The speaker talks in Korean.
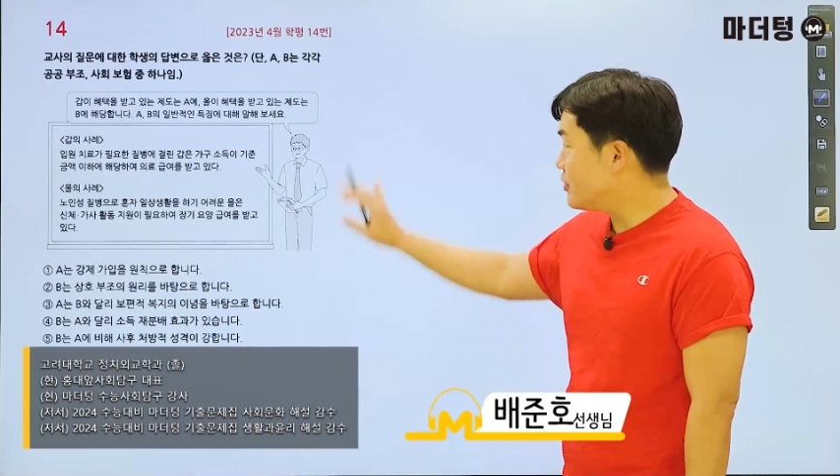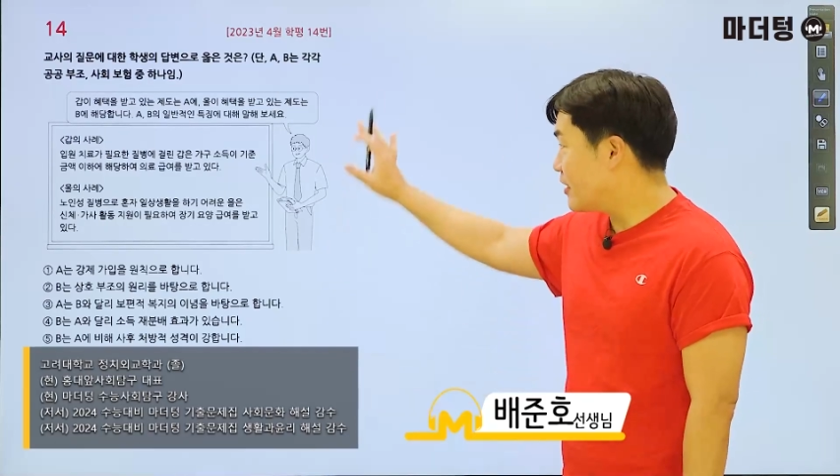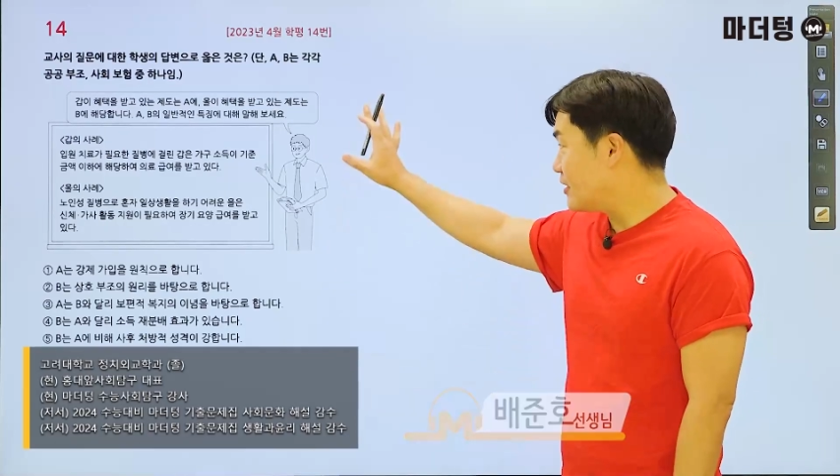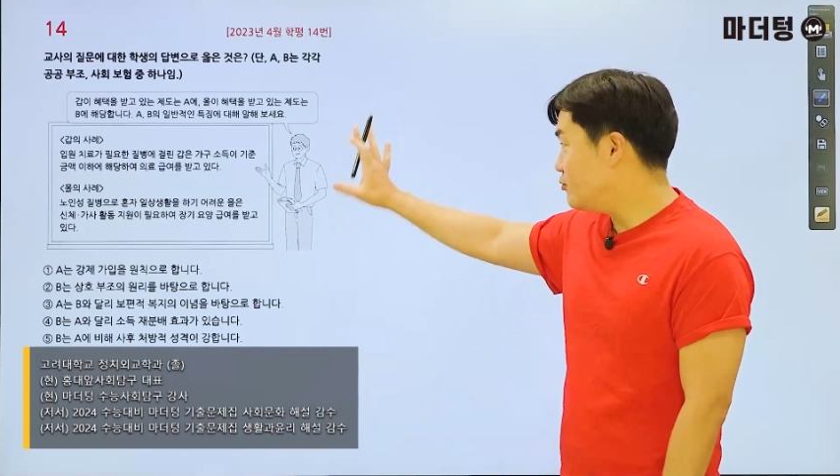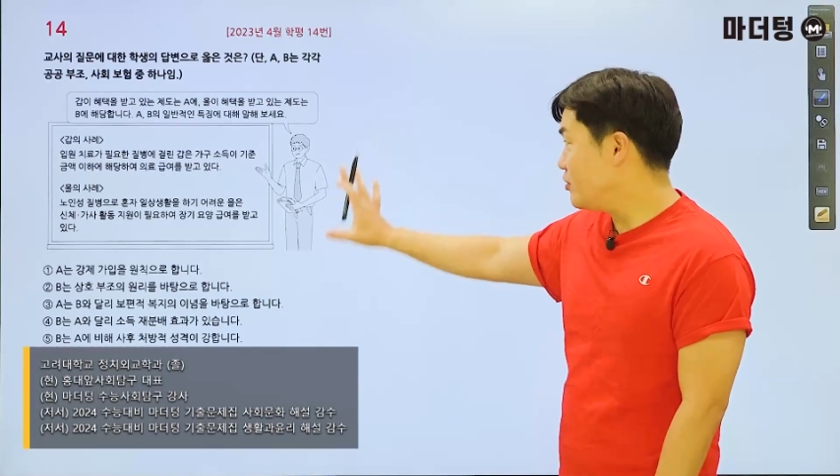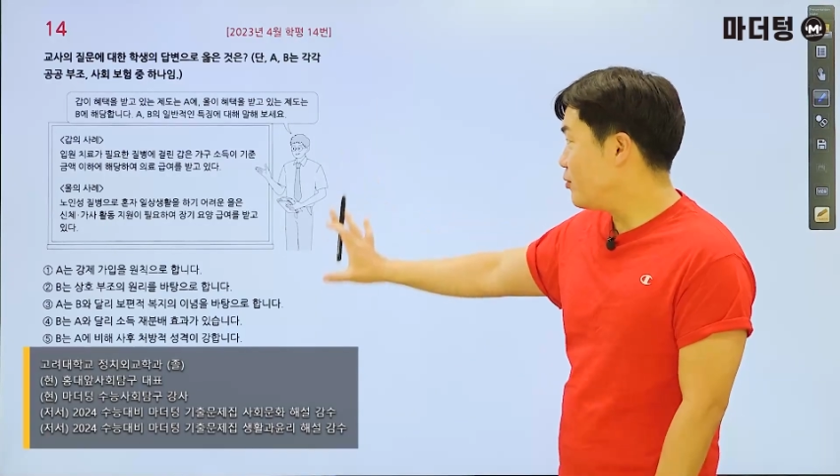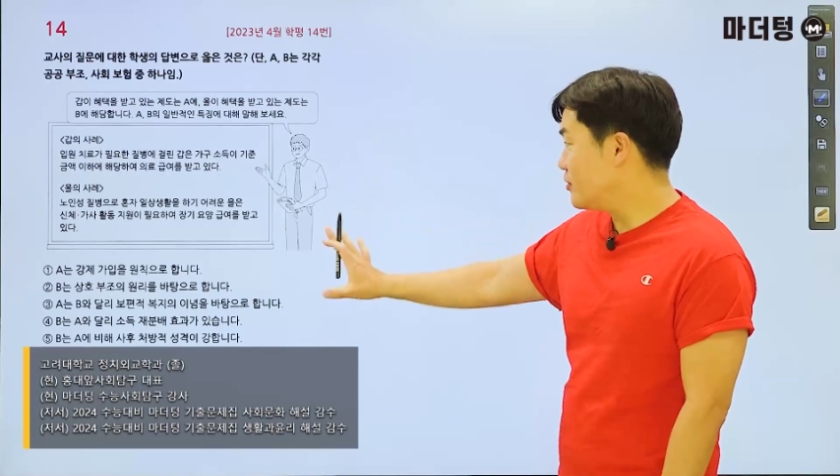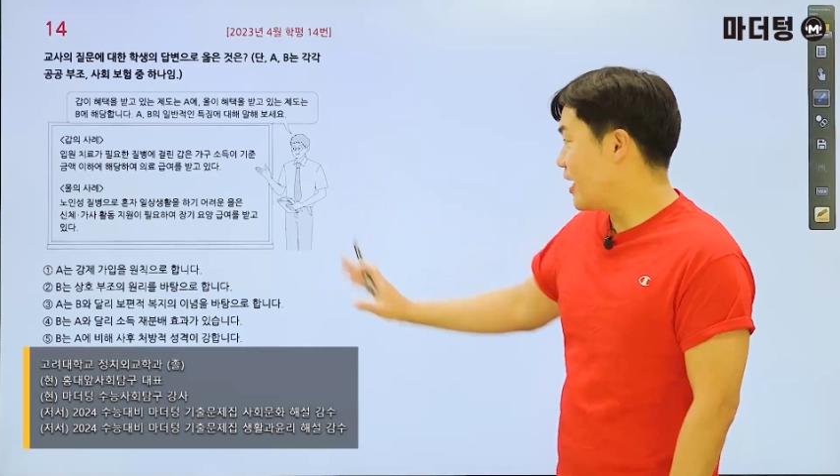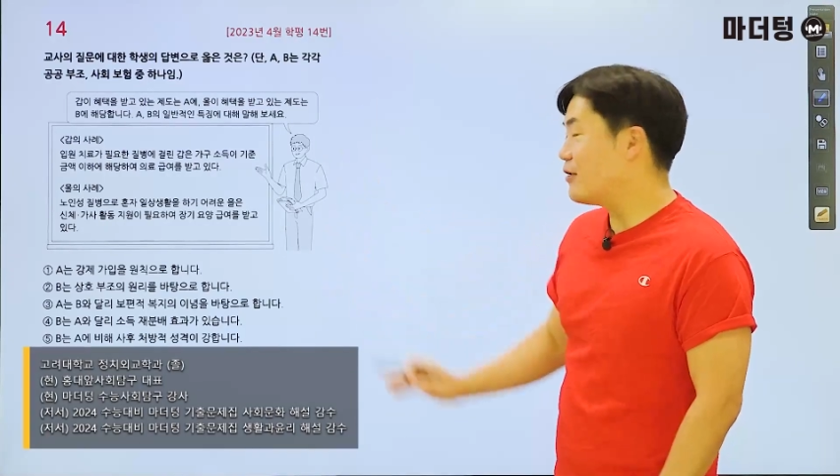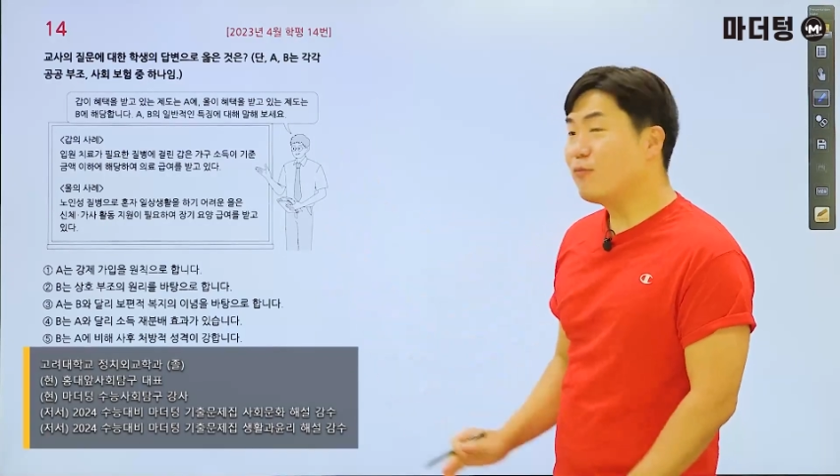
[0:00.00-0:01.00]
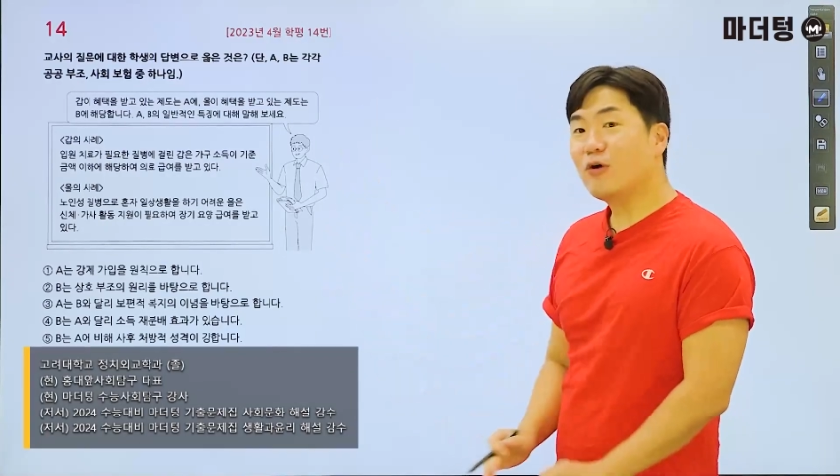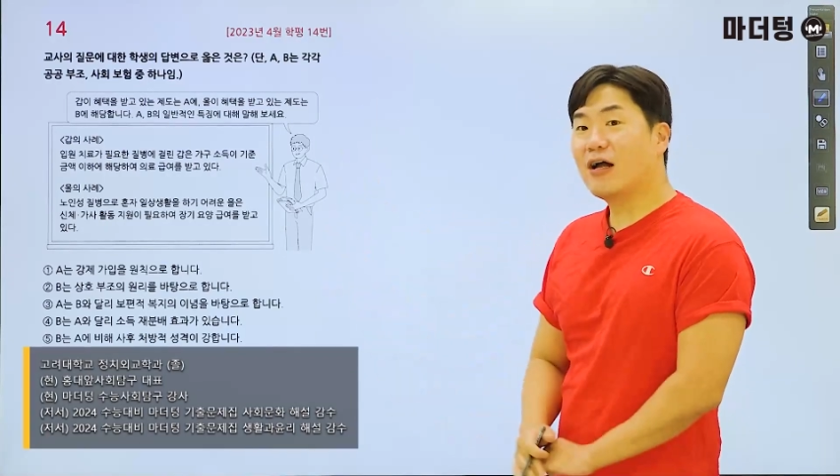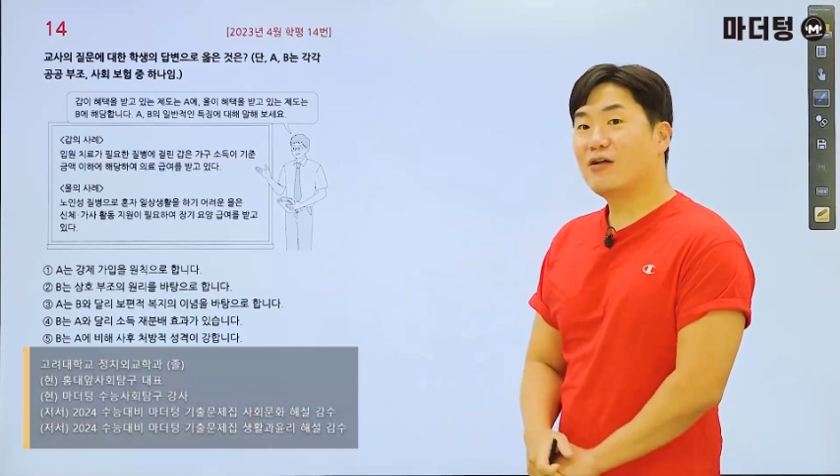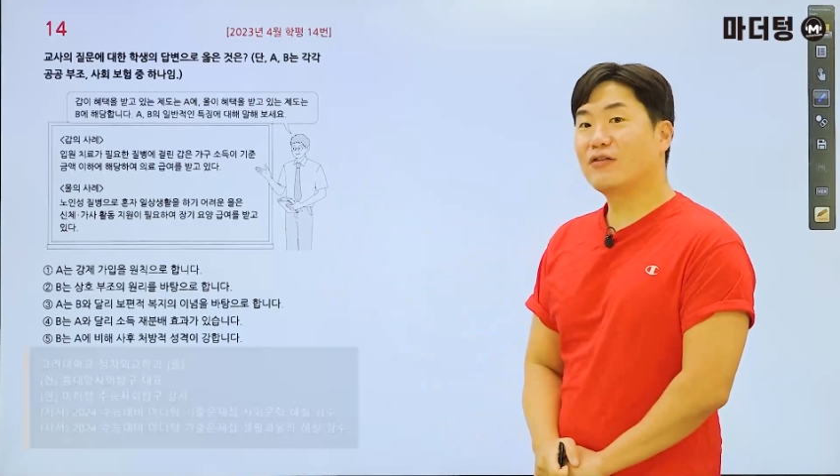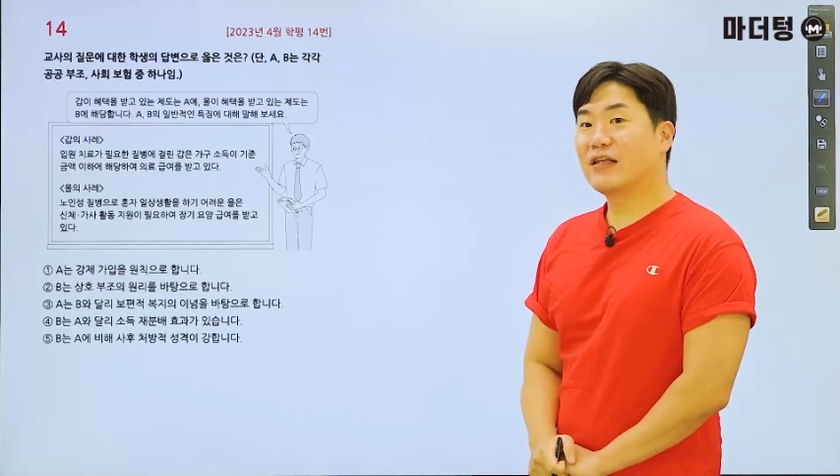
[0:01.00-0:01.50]
이제 단순히 뭐 개념과
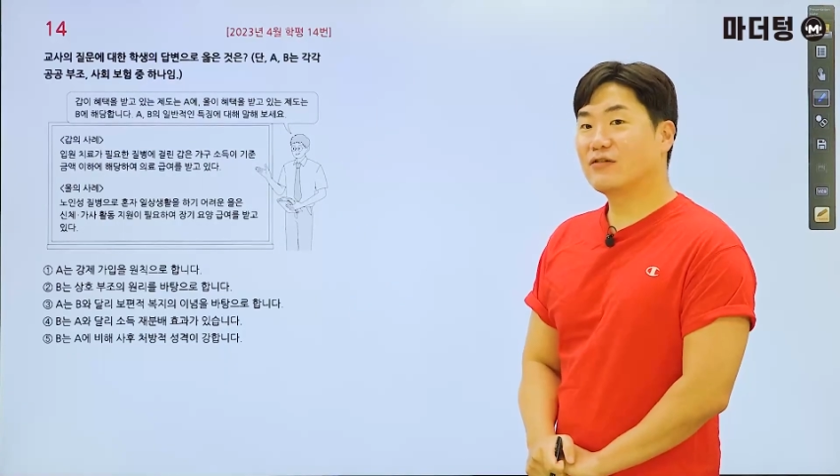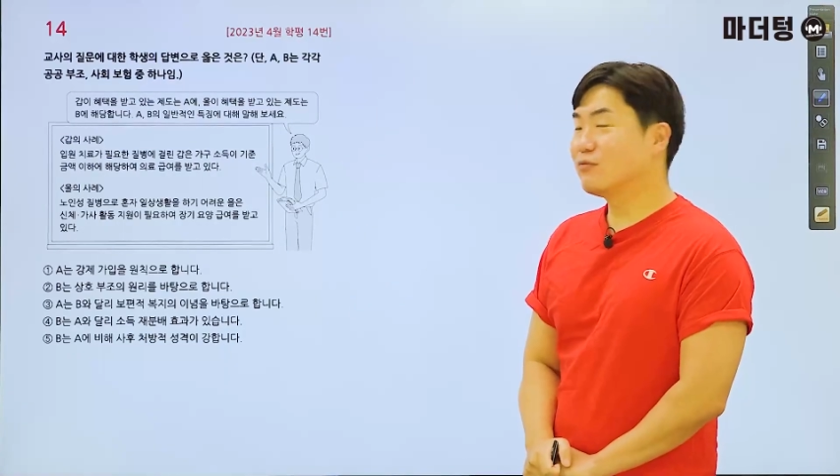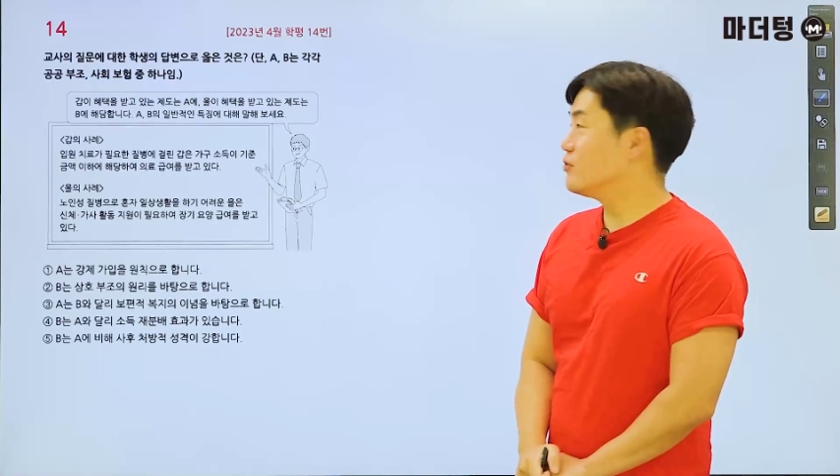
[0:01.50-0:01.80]
관련된 그런